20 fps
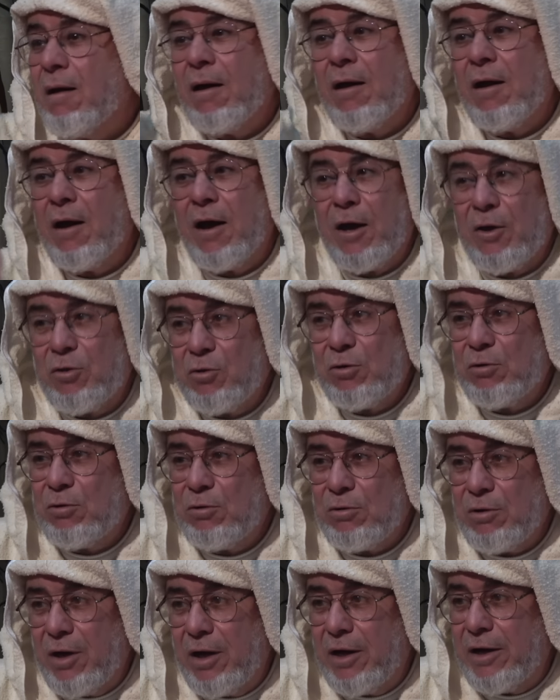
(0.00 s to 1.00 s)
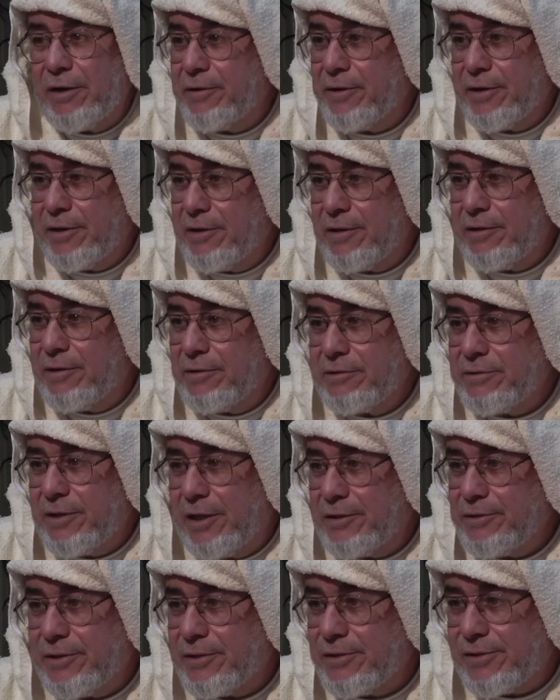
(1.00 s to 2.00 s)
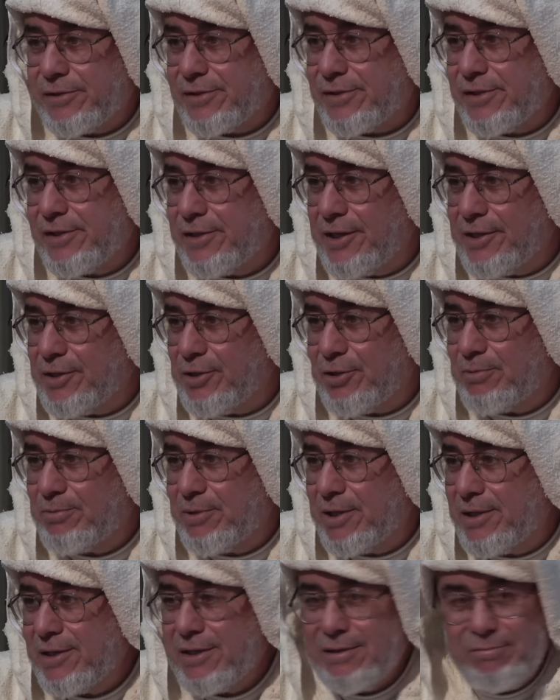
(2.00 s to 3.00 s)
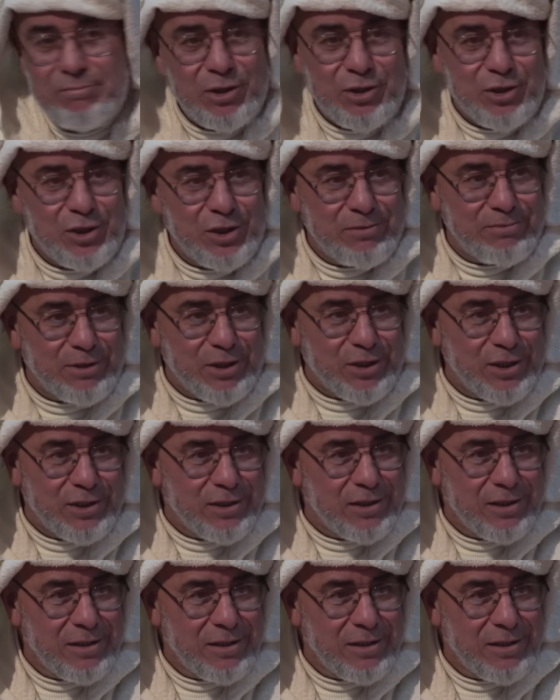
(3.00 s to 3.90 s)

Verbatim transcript: هذو الان يعني الصين عندهم ماشي ماشي,